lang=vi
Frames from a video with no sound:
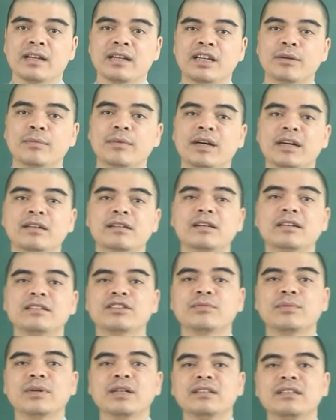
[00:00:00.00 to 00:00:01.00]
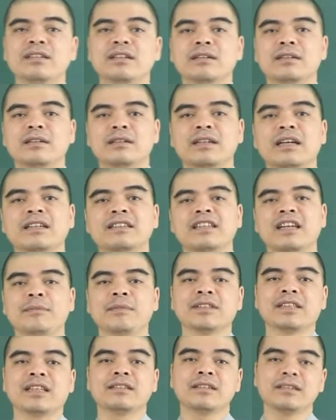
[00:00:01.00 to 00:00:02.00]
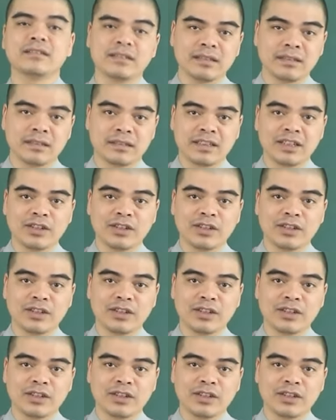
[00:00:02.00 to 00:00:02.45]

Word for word: Nếu mà hương trong bát hương đang cháy mà tắt giữa chừng